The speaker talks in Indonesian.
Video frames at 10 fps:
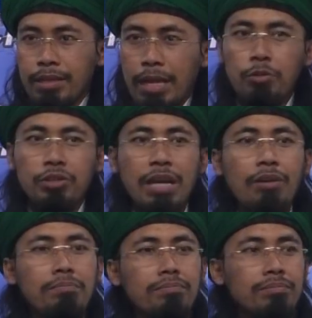tanggung
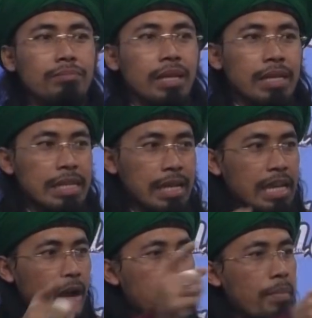jawab yang
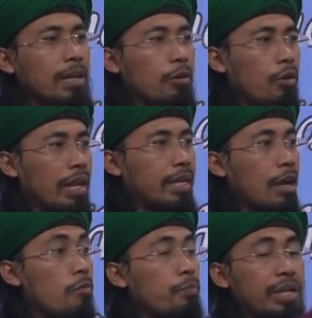diemban oleh
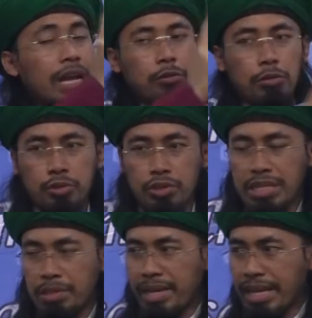kaum pria
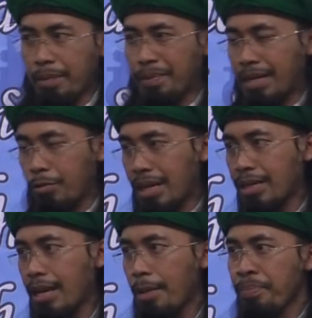khususnya sebagai kepala
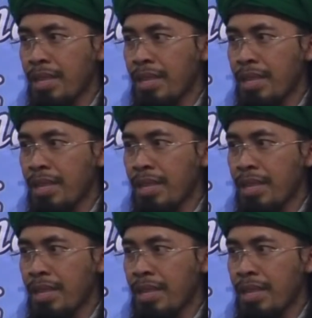keluarga